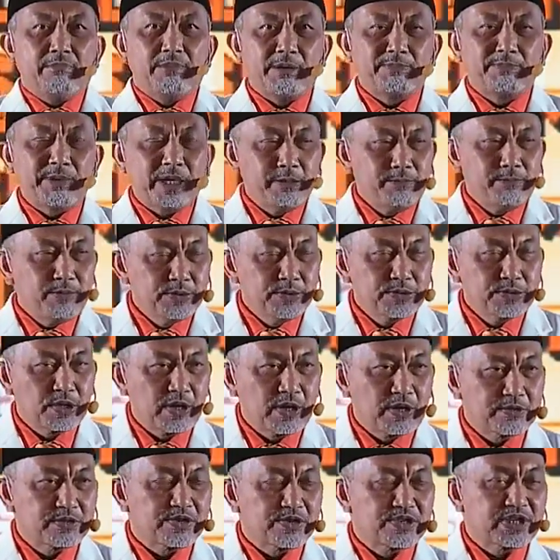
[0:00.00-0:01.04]
Bapak Ibu
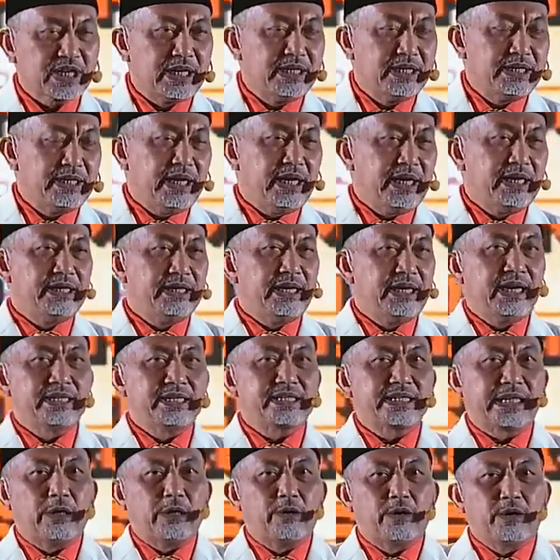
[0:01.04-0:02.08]
saudara-saudara sekalian
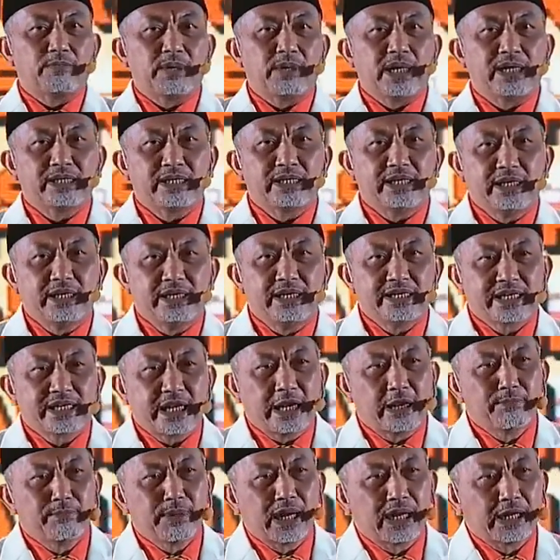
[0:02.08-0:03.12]
yang saya hormati,
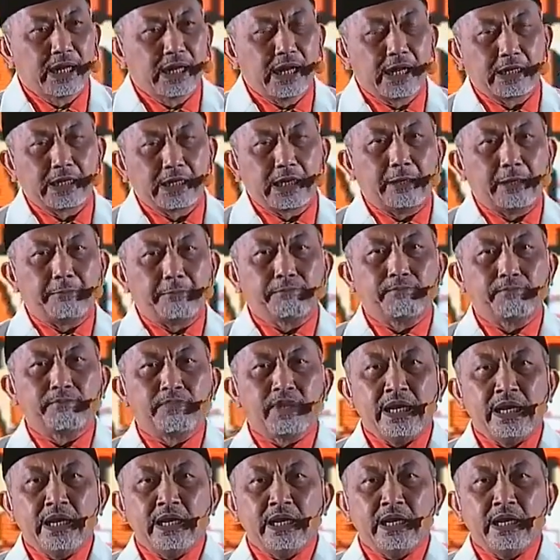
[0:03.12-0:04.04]
saya banggakan.